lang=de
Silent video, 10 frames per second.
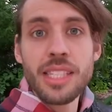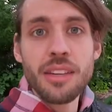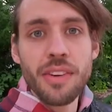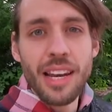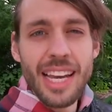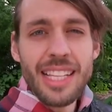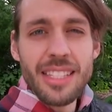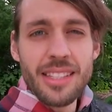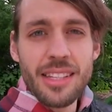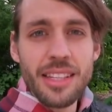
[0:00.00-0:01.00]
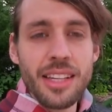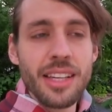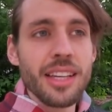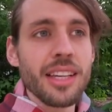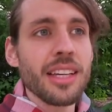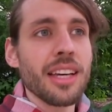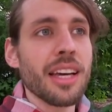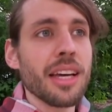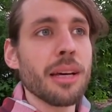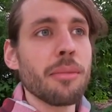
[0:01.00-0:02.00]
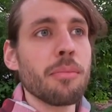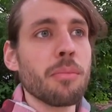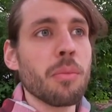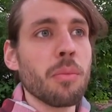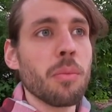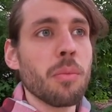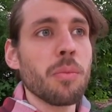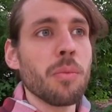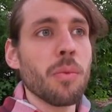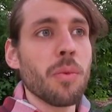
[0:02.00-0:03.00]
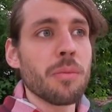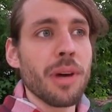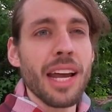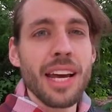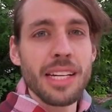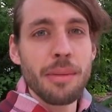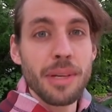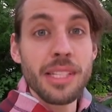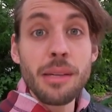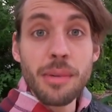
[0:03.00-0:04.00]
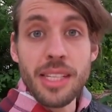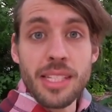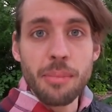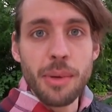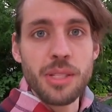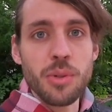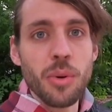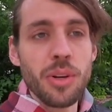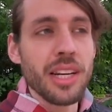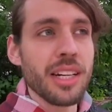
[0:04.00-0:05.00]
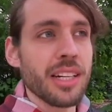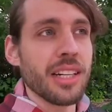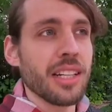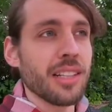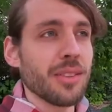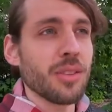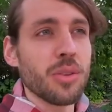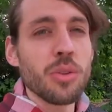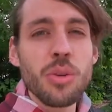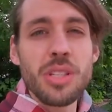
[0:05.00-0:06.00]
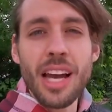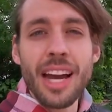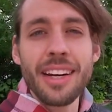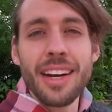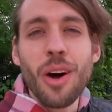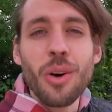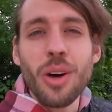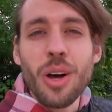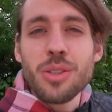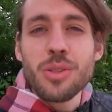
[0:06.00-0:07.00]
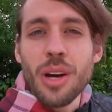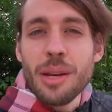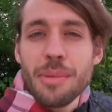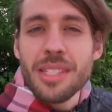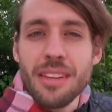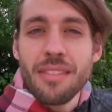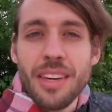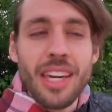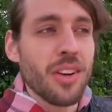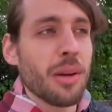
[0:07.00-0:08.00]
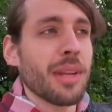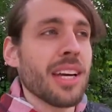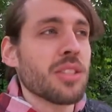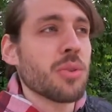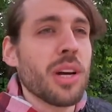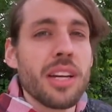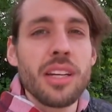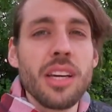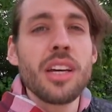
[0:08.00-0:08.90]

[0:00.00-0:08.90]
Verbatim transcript: sich verletzt ähm, und man hat Empathie mit dieser Person, dann tut es einen auch, auch so ein bisschen weh oder man hat so ein